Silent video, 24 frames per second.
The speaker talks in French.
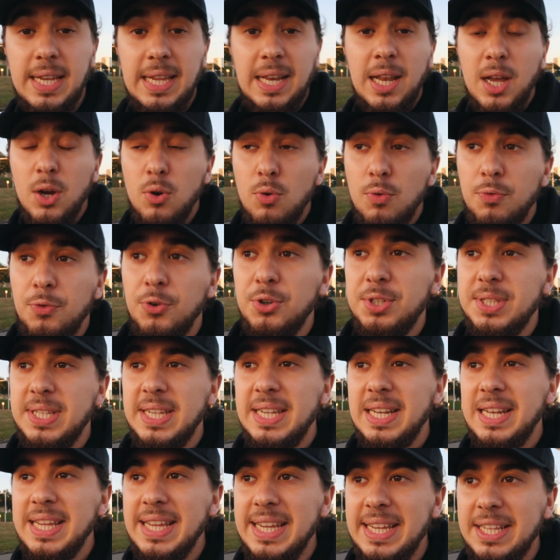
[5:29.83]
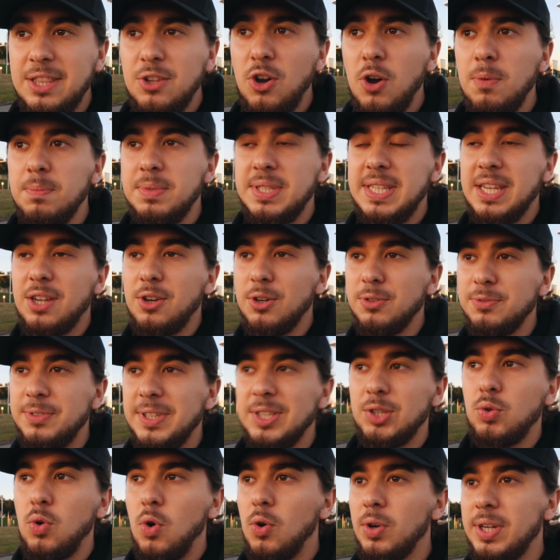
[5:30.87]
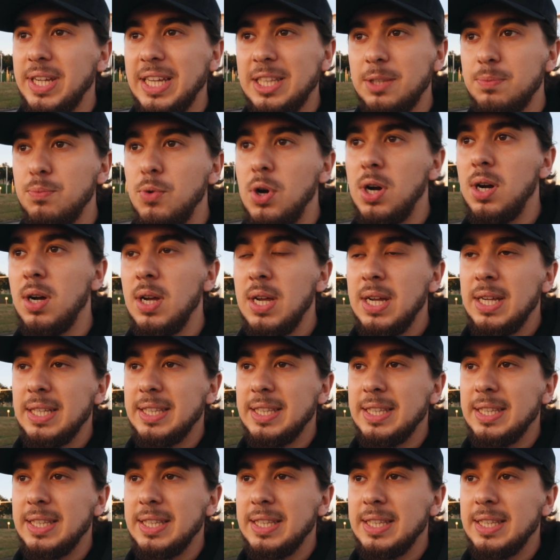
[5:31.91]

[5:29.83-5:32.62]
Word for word: Et là où le fossé il est énorme, c'est qu'en fait, toi, en 4 mois,